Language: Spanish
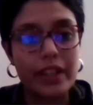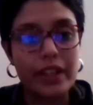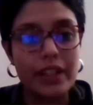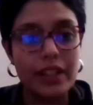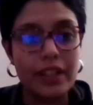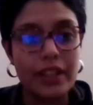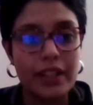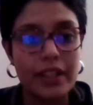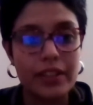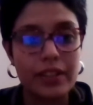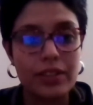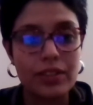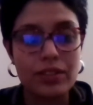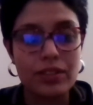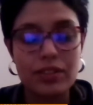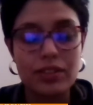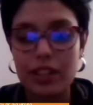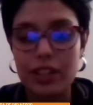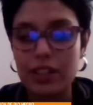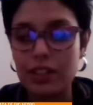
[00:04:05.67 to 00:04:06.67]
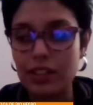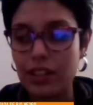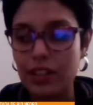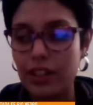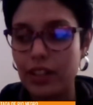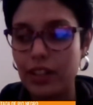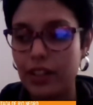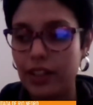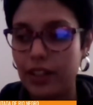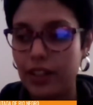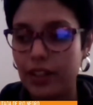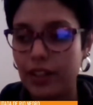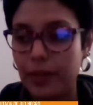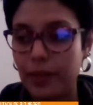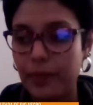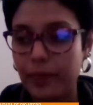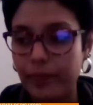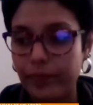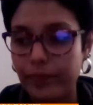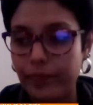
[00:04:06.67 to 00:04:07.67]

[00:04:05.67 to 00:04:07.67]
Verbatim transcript: Y entonces eh,